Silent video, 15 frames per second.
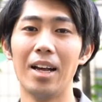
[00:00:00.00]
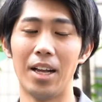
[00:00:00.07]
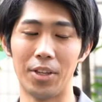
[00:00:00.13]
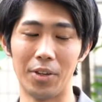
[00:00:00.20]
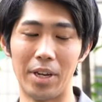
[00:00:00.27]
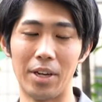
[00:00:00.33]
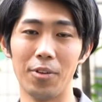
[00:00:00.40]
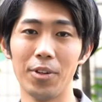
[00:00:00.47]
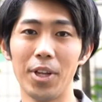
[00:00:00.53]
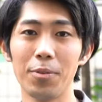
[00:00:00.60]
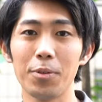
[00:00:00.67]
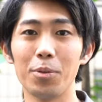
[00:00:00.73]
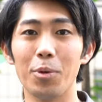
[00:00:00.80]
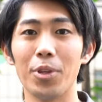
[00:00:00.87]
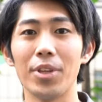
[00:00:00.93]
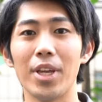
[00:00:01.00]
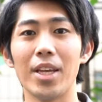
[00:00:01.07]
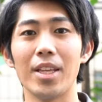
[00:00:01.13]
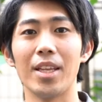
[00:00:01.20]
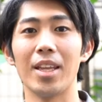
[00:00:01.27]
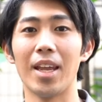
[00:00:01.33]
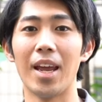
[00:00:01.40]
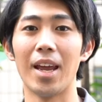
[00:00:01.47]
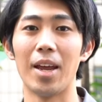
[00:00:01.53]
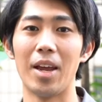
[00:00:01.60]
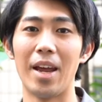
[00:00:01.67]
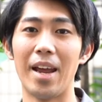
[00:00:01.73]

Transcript: あとはいろんな服持って行って、